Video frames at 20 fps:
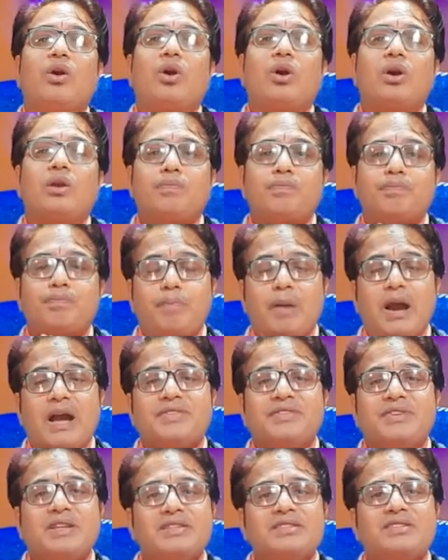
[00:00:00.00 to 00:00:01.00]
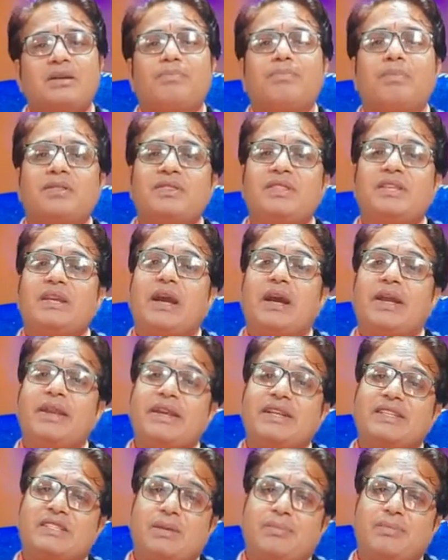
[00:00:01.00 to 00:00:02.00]
और पाचन संबंधी
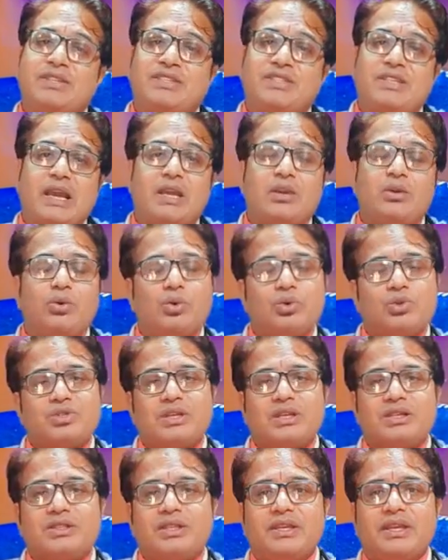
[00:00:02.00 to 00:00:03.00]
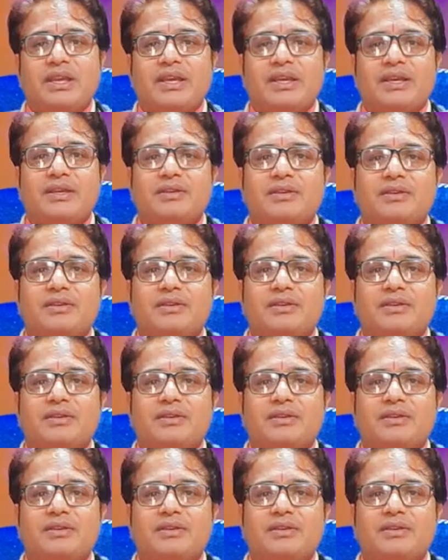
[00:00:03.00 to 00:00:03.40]
अनेक समस्याएं हो सकती हैं